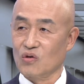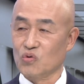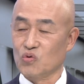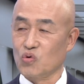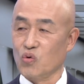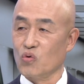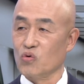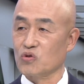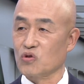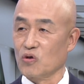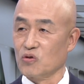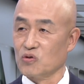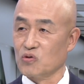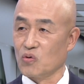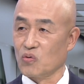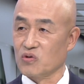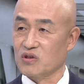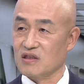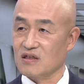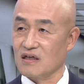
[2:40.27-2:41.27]

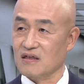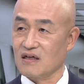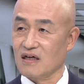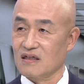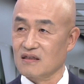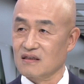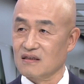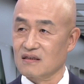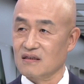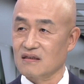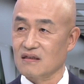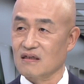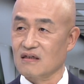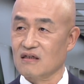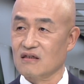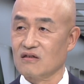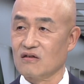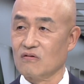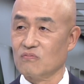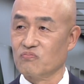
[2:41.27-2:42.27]
초전도체라는
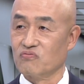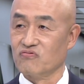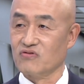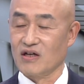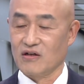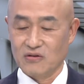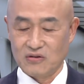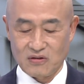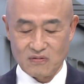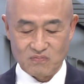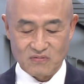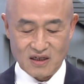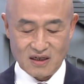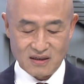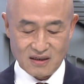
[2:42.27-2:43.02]
그런 분야였습니다.